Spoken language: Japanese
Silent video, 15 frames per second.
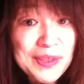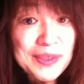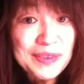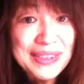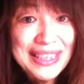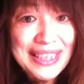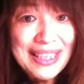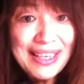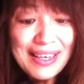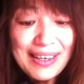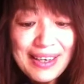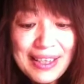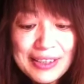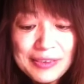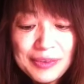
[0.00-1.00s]
いことに
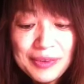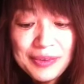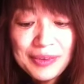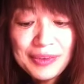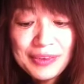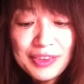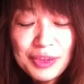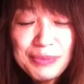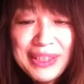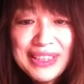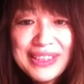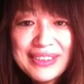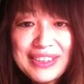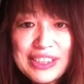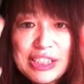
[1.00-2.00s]
あの積み上
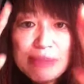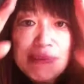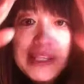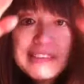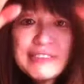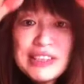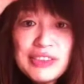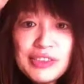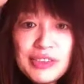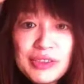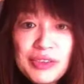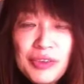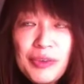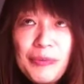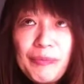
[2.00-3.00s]
げていた一番上のそ
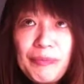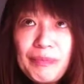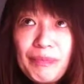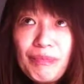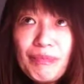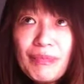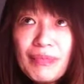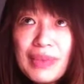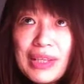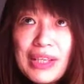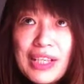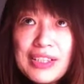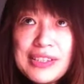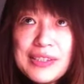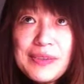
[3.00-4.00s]
の
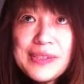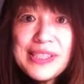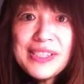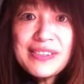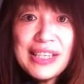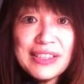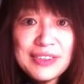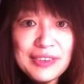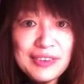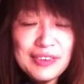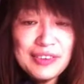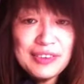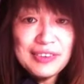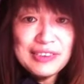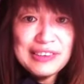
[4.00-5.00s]
自己実現の
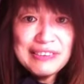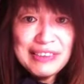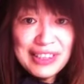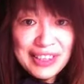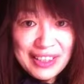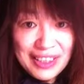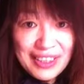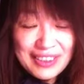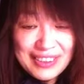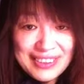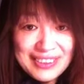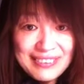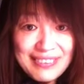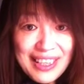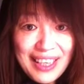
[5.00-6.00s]
上で
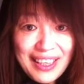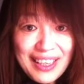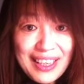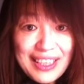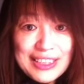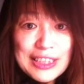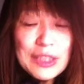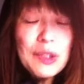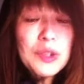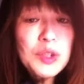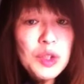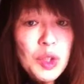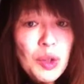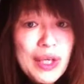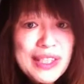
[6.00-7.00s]
すよね自己
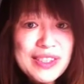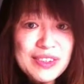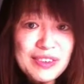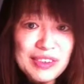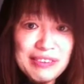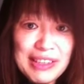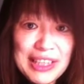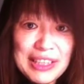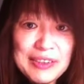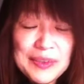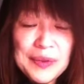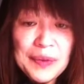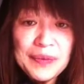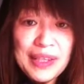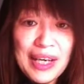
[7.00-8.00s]
超越と言われる
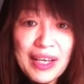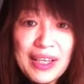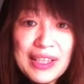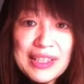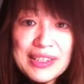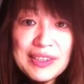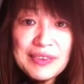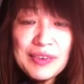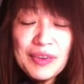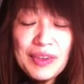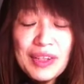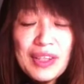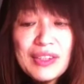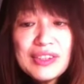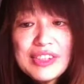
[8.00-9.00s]
ようなその
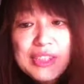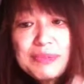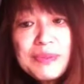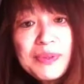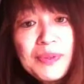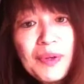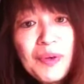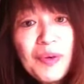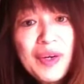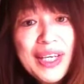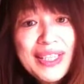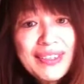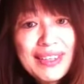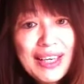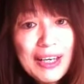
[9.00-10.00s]
自分を超
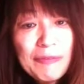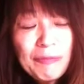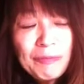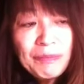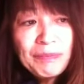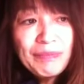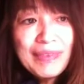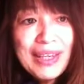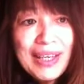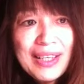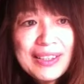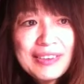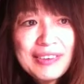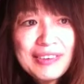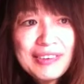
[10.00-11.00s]
えた
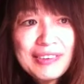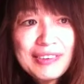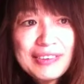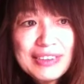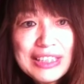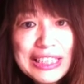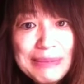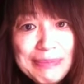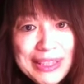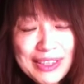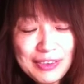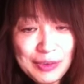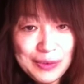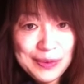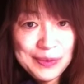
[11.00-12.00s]
あの意味
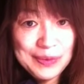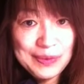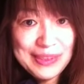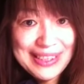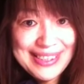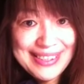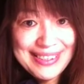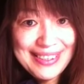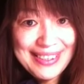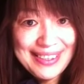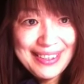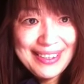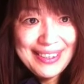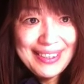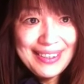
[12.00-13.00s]
というのかしら
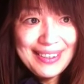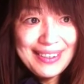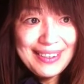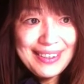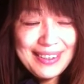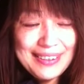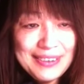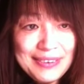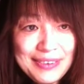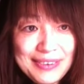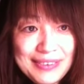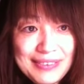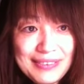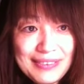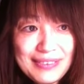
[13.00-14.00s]
あ
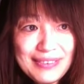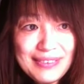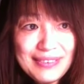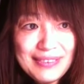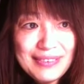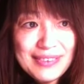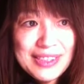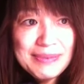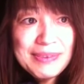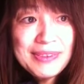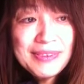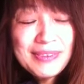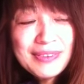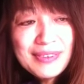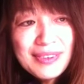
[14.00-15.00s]
の自分
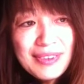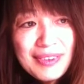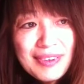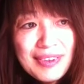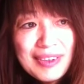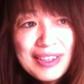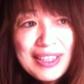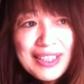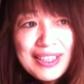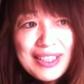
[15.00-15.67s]
の